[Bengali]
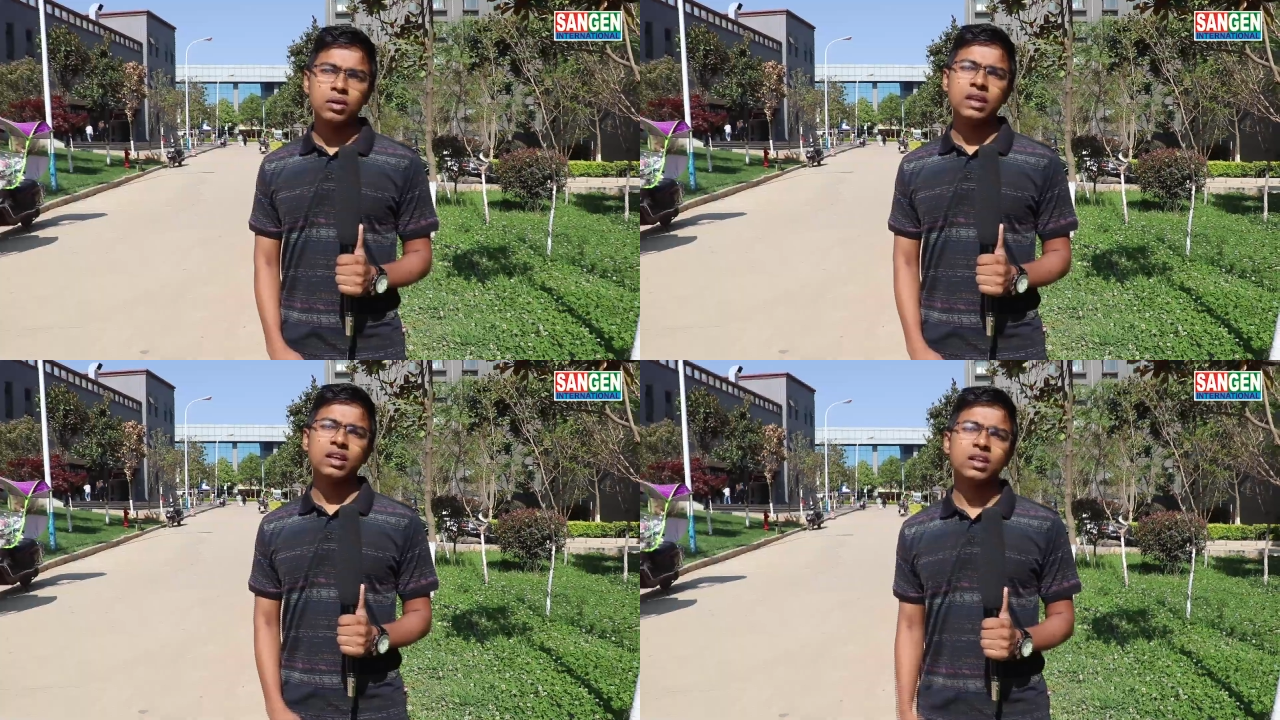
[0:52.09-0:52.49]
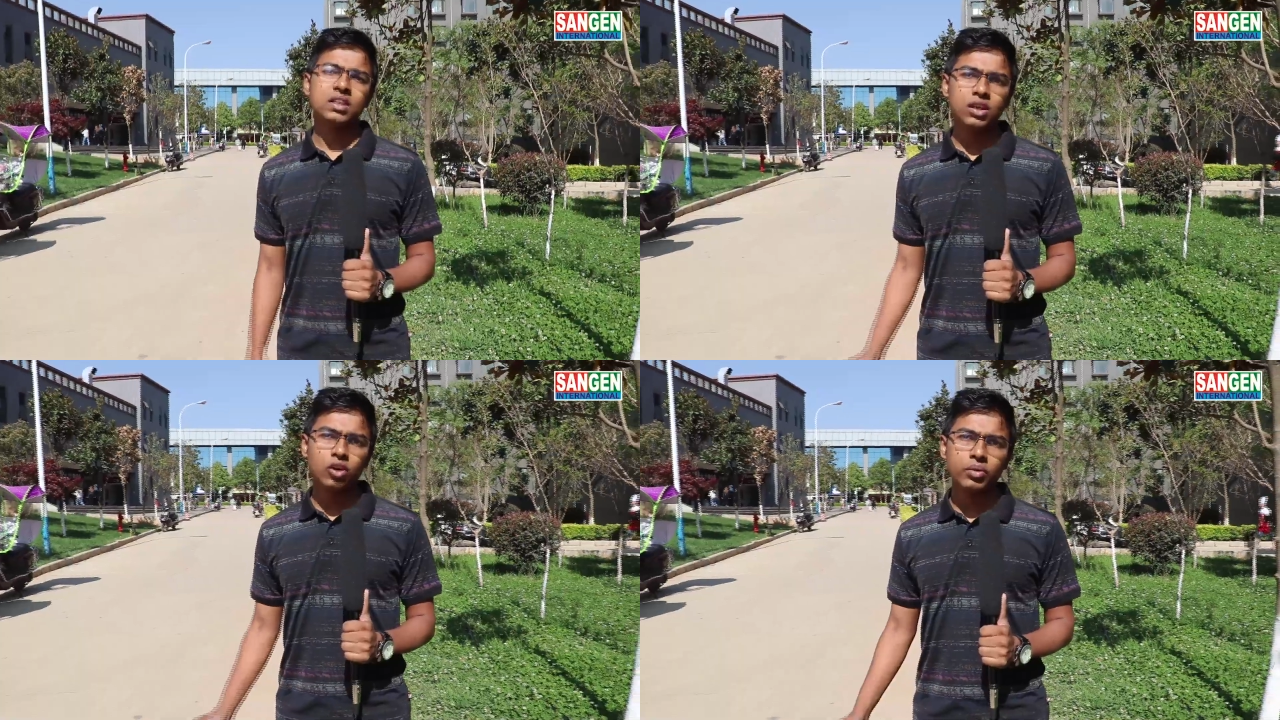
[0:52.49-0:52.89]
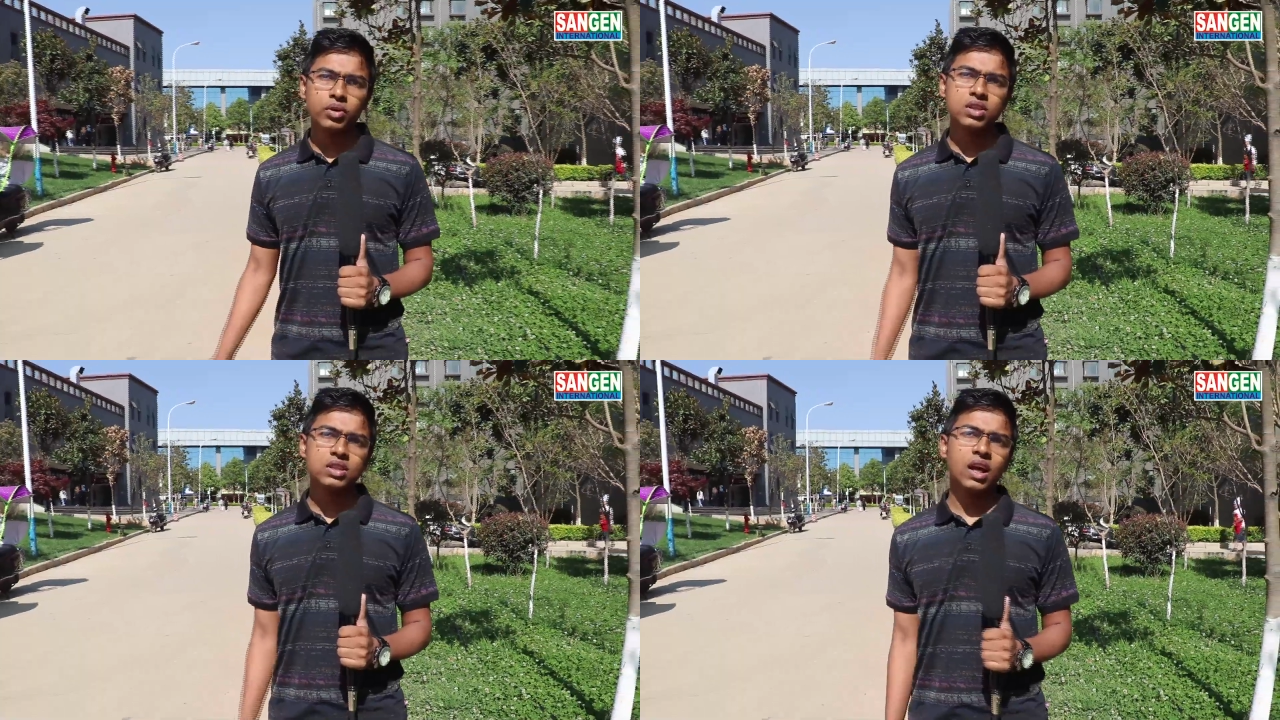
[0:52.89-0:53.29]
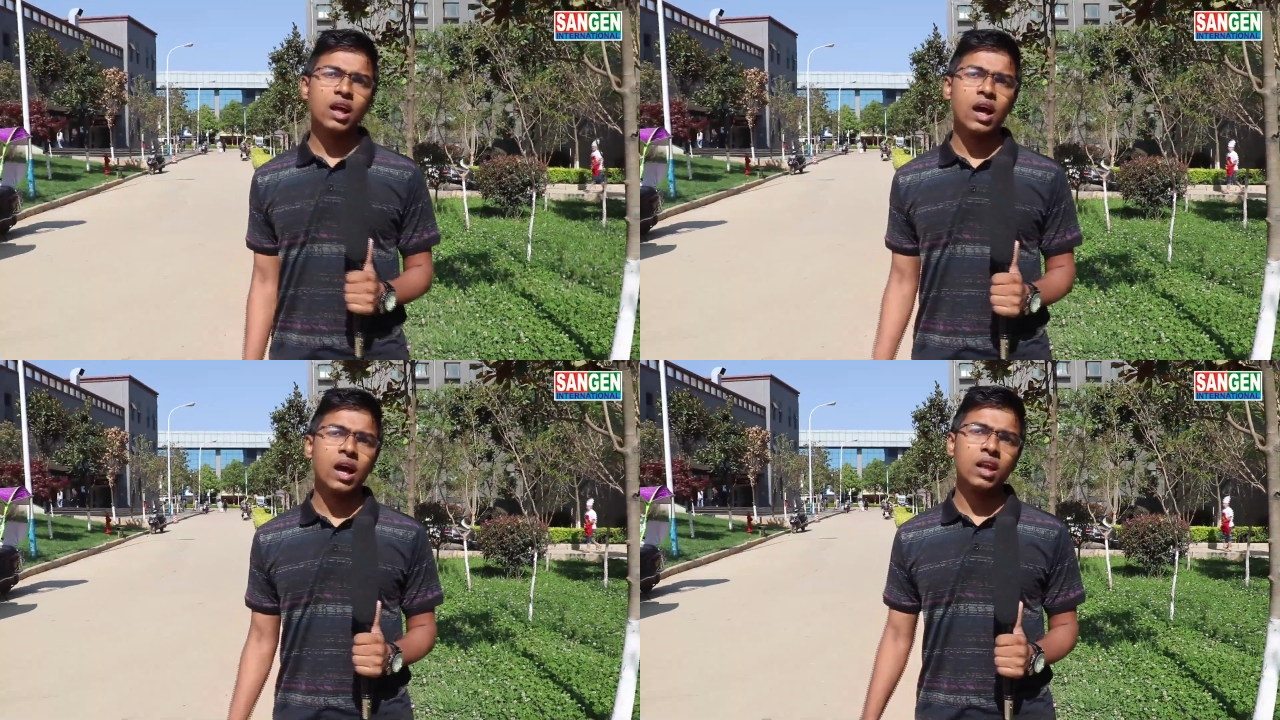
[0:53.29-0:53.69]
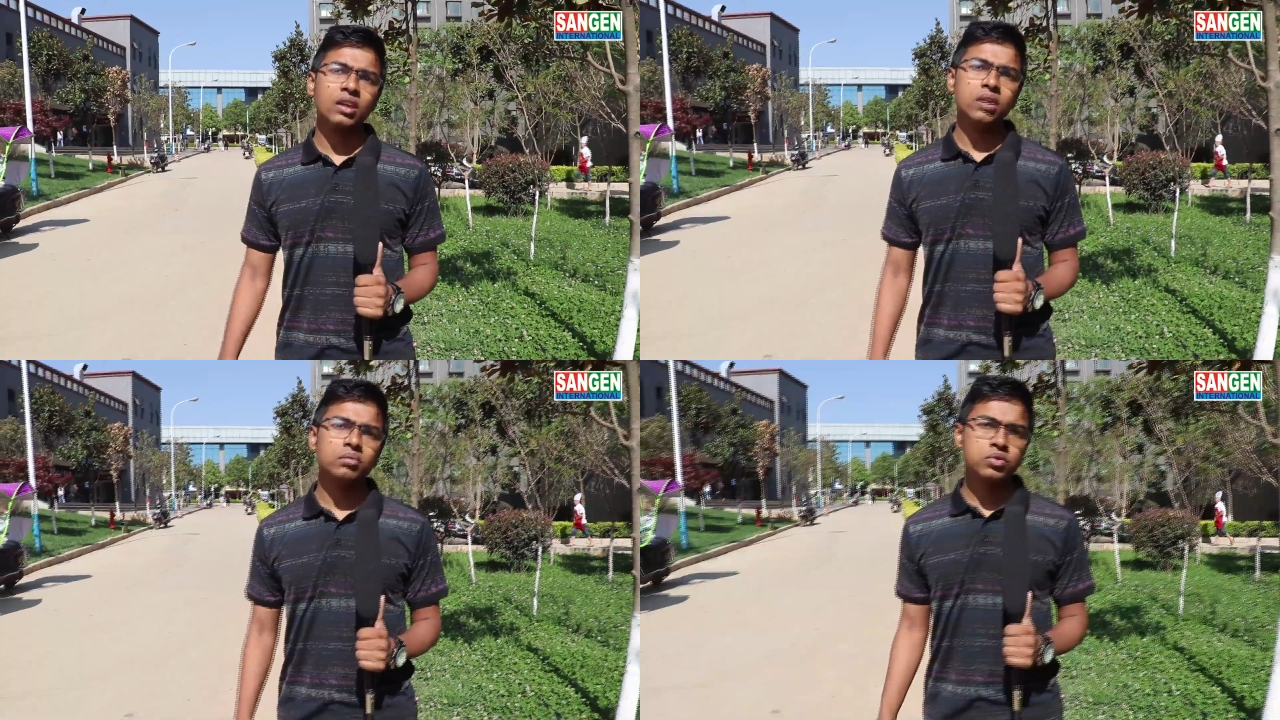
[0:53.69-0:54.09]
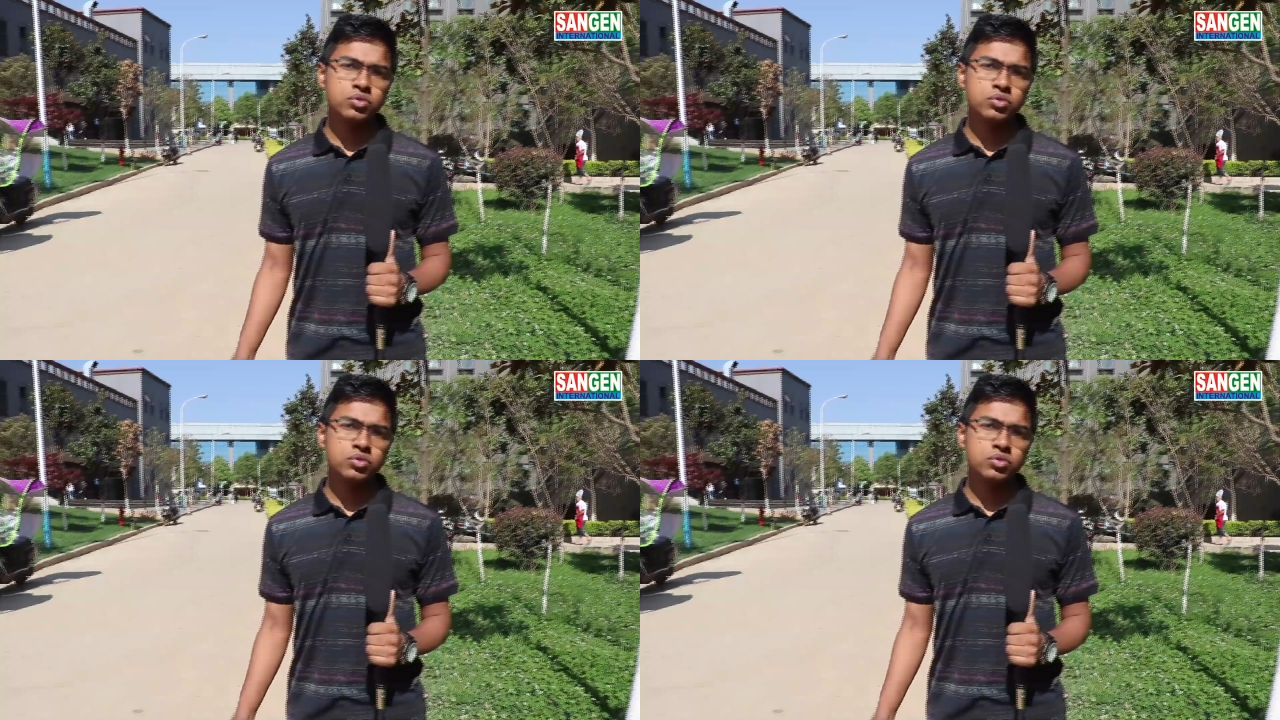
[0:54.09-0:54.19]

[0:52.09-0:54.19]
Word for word: ইন্টারন্যাশনাল ডরমেটরি ছাড়া আলাদা